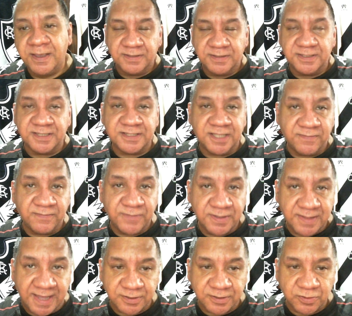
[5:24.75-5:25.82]

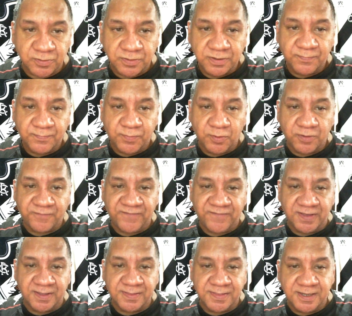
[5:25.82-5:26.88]
determinado por
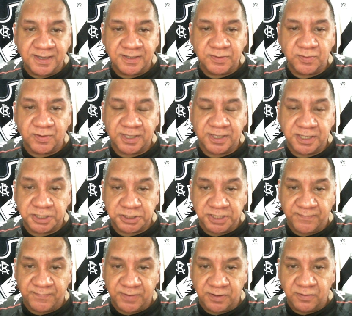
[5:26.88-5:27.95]
Fernando Reis de
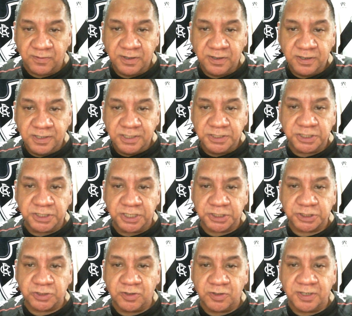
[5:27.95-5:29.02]
Abreu,
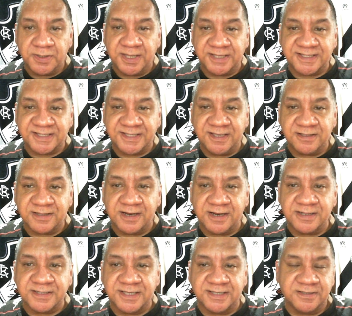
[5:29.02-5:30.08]
gestor da
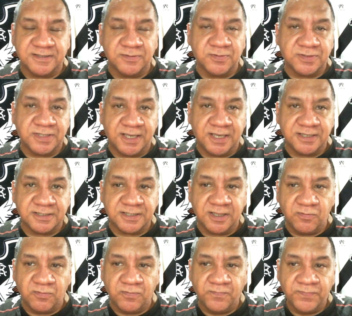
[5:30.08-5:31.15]
centralização do
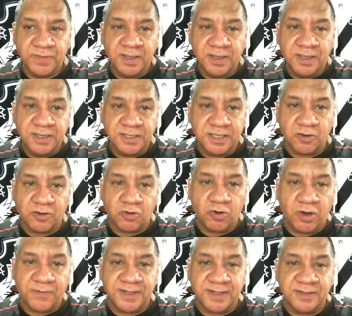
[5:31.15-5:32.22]
TRT1, que
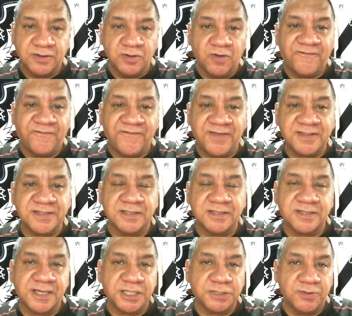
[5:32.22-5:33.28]
cobra
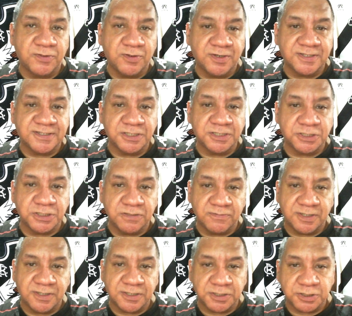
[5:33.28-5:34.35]
93 milhões em
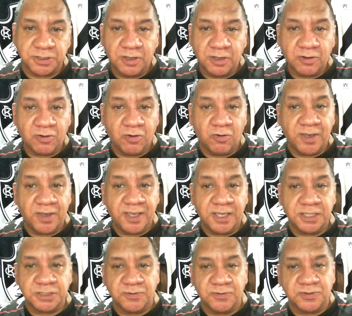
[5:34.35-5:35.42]
dívidas com
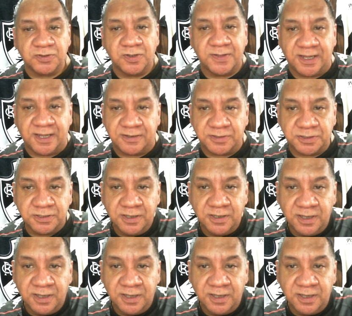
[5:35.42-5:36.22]
ex-funcionários.